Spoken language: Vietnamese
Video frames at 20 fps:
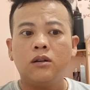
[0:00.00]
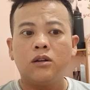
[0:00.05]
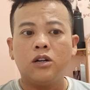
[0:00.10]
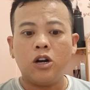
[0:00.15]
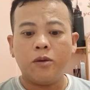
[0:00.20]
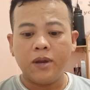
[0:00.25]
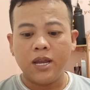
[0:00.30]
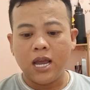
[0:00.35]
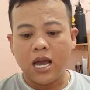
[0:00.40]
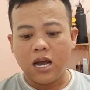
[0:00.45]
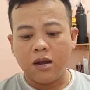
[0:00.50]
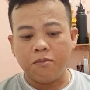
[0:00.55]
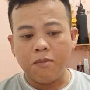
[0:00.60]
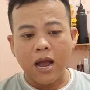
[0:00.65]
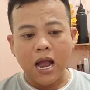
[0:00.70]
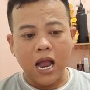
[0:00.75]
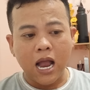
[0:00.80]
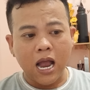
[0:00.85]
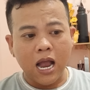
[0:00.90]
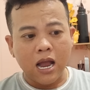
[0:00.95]
rồi bây giờ
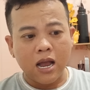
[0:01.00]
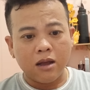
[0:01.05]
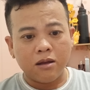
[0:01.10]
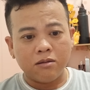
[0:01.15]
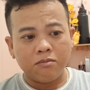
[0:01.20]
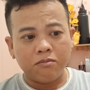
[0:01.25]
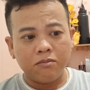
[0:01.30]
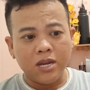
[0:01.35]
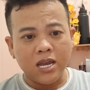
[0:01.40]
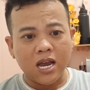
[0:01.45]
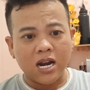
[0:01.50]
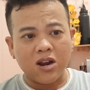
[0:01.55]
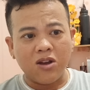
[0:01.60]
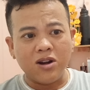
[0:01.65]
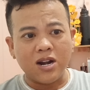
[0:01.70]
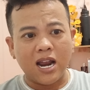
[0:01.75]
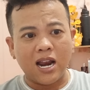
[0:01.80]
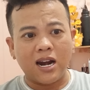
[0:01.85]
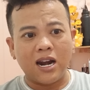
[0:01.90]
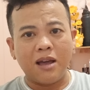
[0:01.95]
bà bây giờ nói
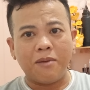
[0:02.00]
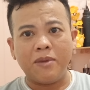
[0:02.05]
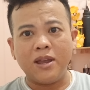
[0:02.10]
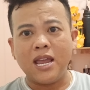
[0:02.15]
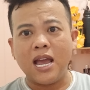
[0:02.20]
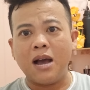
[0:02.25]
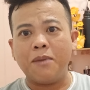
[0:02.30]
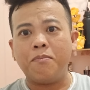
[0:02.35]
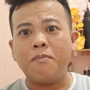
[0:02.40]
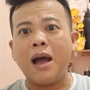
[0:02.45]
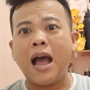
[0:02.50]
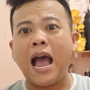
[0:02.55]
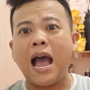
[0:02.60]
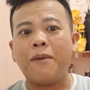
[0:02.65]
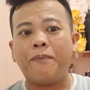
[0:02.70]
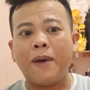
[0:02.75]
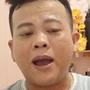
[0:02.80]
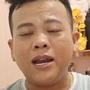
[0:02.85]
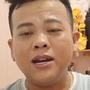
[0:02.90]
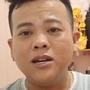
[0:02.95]
rằng là bây giờ
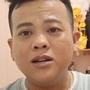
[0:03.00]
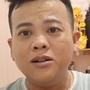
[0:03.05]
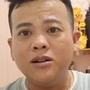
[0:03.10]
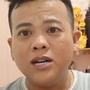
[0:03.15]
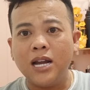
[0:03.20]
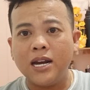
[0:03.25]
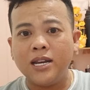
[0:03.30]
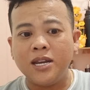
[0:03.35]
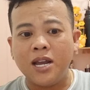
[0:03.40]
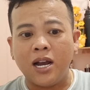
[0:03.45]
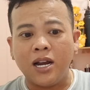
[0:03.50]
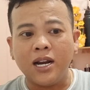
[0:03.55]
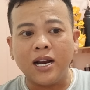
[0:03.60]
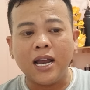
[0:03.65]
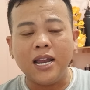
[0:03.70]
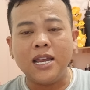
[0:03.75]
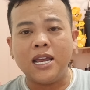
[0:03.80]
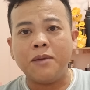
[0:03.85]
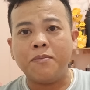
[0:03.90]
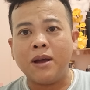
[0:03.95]
bà phải đưa lên những
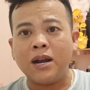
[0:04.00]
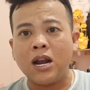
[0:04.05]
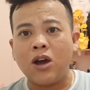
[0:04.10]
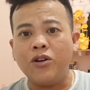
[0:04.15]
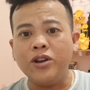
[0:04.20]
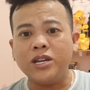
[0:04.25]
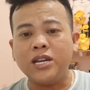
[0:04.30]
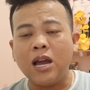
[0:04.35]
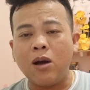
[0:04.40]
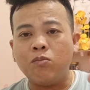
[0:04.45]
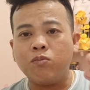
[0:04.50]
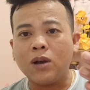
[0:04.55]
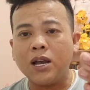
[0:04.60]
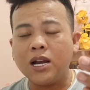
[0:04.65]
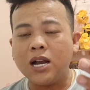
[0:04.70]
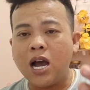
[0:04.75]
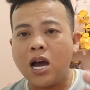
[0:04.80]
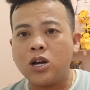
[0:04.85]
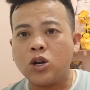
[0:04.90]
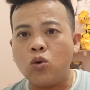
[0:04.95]
cái gì bà nói trong cái
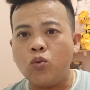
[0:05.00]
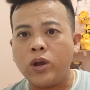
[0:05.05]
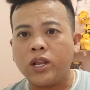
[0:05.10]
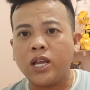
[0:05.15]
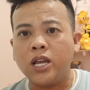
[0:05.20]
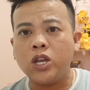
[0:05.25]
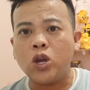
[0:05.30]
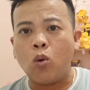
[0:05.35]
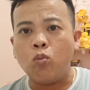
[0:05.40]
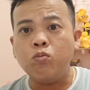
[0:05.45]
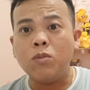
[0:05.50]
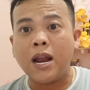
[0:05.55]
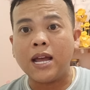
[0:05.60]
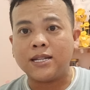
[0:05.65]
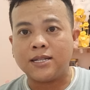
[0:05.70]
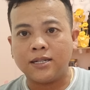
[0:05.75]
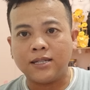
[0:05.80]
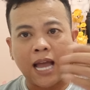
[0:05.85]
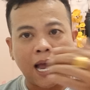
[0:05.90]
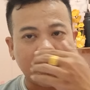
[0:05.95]
kênh của Nguyễn Tiến Dũng là
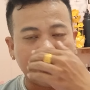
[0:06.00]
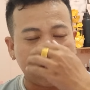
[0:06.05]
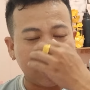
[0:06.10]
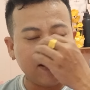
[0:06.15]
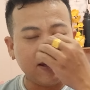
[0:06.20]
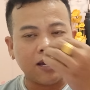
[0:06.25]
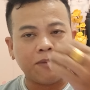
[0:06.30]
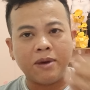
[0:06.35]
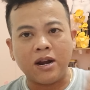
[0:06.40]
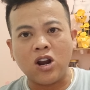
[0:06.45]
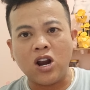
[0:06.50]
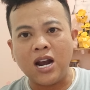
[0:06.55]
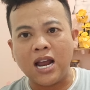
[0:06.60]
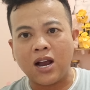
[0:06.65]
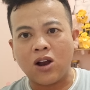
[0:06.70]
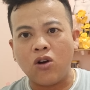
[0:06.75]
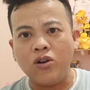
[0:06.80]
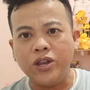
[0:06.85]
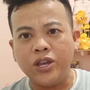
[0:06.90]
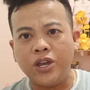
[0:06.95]
sự thật đó như bà nói
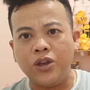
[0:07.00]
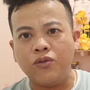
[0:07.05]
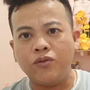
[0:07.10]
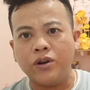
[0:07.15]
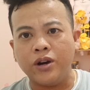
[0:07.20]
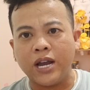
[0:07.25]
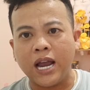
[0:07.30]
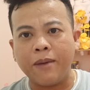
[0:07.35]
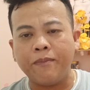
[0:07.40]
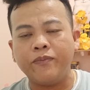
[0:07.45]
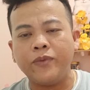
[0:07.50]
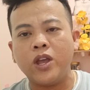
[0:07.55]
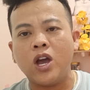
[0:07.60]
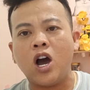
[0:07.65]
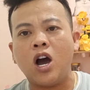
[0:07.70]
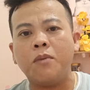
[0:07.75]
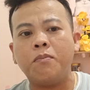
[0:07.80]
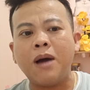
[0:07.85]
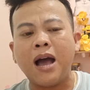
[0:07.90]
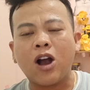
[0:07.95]
là có nhiều người hâm
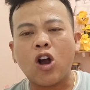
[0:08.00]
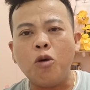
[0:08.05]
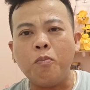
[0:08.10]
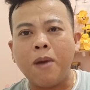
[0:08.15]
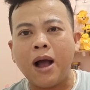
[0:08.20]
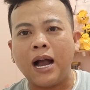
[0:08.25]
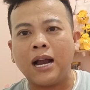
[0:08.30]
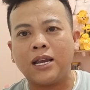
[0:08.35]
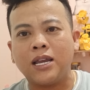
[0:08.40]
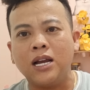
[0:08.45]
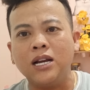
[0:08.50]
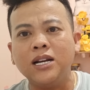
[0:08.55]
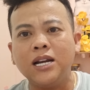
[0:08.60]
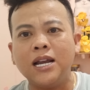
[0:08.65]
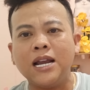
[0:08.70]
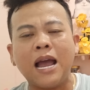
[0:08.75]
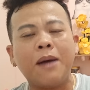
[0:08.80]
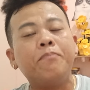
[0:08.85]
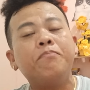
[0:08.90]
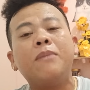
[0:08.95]
dọ bà có bằng chứng
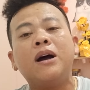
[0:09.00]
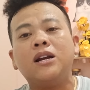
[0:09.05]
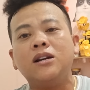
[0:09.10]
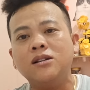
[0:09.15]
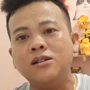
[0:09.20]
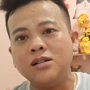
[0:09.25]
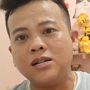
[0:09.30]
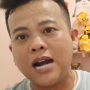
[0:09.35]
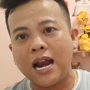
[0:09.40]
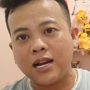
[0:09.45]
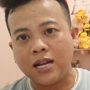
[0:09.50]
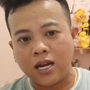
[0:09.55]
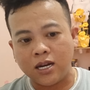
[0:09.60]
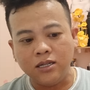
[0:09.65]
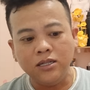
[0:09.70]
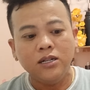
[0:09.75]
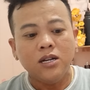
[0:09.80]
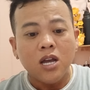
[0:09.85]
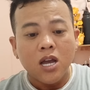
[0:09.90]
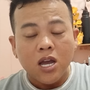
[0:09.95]
ghi âm bà đưa ra
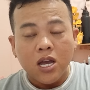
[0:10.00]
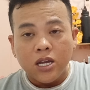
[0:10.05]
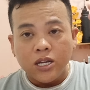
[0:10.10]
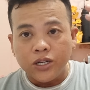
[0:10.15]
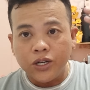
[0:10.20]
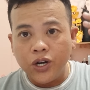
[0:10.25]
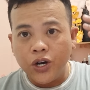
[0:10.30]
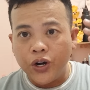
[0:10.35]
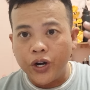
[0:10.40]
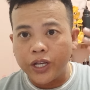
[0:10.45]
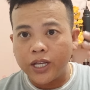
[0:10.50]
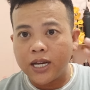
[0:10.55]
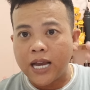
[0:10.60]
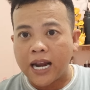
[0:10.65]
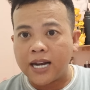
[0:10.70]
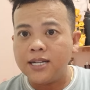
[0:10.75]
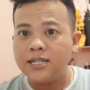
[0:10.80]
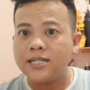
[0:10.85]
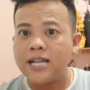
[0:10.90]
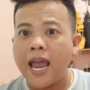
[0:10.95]
thử người
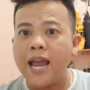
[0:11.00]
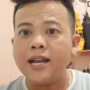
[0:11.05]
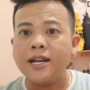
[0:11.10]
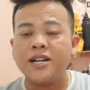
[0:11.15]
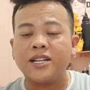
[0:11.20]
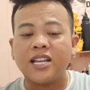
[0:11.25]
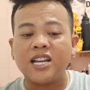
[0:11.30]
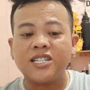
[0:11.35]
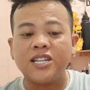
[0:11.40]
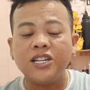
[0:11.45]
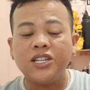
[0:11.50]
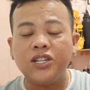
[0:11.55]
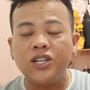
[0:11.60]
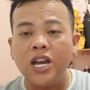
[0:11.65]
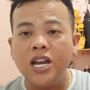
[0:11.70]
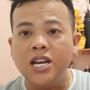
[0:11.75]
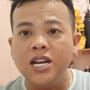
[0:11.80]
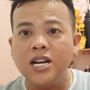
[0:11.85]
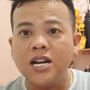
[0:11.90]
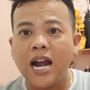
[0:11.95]
cảnh sát người ta sẽ
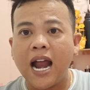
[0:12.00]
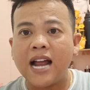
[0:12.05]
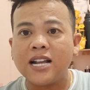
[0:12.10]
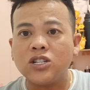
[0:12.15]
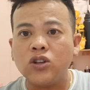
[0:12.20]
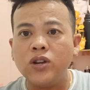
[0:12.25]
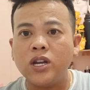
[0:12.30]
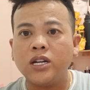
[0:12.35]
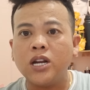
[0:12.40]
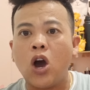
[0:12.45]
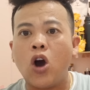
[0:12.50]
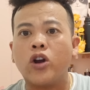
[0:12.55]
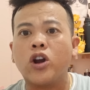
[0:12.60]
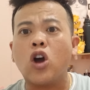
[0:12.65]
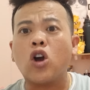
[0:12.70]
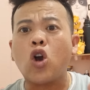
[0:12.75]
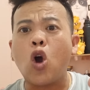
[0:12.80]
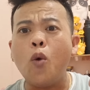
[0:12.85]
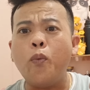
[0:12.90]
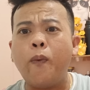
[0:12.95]
chi ra số điện thoại
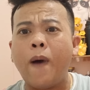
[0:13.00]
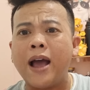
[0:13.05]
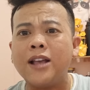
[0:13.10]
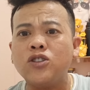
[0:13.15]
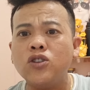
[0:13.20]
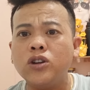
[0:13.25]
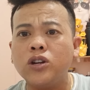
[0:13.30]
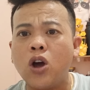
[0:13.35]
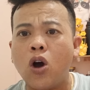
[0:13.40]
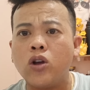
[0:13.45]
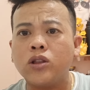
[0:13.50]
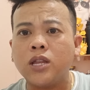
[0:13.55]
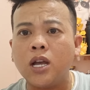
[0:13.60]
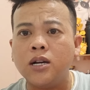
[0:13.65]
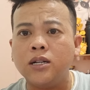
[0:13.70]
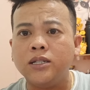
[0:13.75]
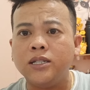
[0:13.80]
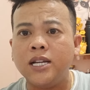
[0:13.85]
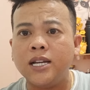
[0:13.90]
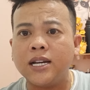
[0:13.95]
đó có phải số điện thoại
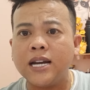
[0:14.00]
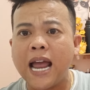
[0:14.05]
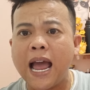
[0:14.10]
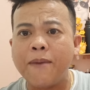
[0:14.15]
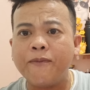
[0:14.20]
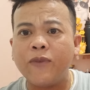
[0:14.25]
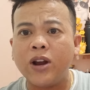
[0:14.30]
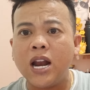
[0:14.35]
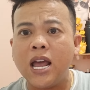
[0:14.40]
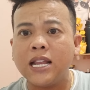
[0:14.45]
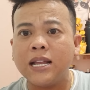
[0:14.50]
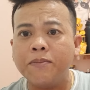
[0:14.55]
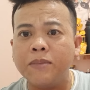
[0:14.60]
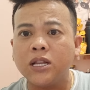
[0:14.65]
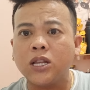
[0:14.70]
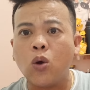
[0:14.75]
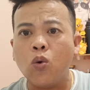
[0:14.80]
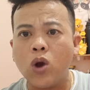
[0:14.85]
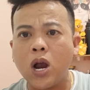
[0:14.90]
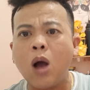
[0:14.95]
từ Việt Nam mà Lê Thanh
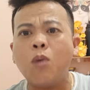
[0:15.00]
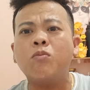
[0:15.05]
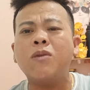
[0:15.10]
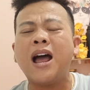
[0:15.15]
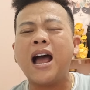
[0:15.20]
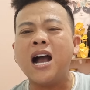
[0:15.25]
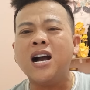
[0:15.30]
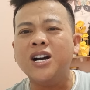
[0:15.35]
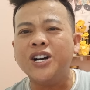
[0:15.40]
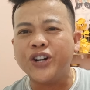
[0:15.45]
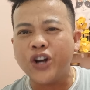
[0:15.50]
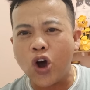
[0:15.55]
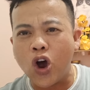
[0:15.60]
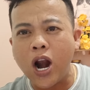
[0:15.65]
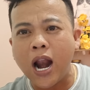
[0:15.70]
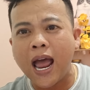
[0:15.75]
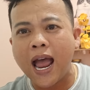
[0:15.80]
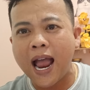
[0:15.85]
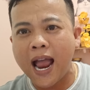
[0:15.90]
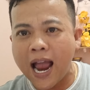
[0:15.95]
Minh Tú không là người đó
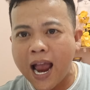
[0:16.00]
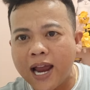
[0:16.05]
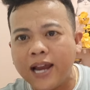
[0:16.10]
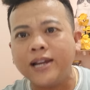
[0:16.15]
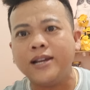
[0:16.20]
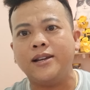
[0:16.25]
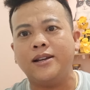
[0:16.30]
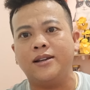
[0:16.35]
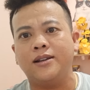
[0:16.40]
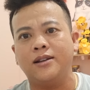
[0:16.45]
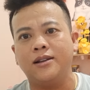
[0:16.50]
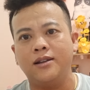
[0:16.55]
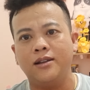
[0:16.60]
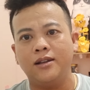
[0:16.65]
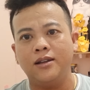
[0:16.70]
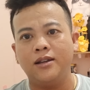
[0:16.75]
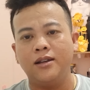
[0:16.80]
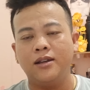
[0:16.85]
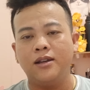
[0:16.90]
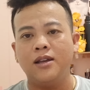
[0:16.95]
là ai
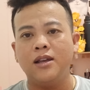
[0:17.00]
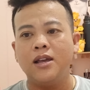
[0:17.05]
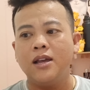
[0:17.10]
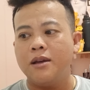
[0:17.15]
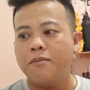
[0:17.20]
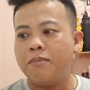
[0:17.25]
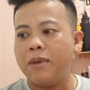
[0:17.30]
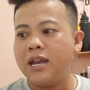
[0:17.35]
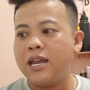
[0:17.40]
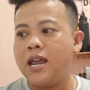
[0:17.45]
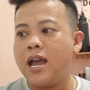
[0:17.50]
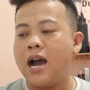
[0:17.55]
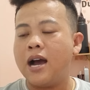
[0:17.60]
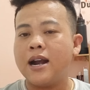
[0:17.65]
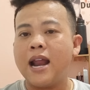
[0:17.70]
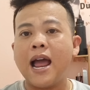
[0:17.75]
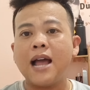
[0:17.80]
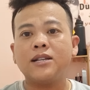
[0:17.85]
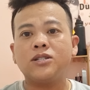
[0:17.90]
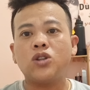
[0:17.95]
bây giờ
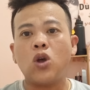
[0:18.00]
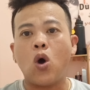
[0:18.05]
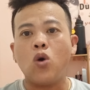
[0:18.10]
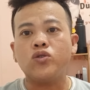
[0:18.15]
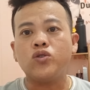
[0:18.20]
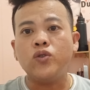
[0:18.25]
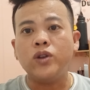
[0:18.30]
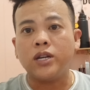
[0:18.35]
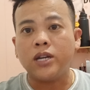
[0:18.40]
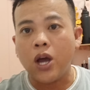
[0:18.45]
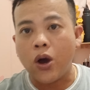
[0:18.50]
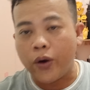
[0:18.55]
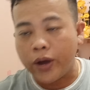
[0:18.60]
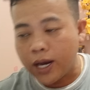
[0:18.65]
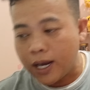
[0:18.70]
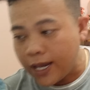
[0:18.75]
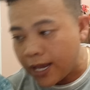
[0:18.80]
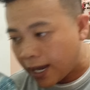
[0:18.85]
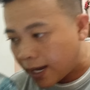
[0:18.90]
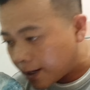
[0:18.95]
đa số số điện thoại
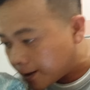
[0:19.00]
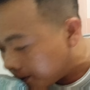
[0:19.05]
các nhà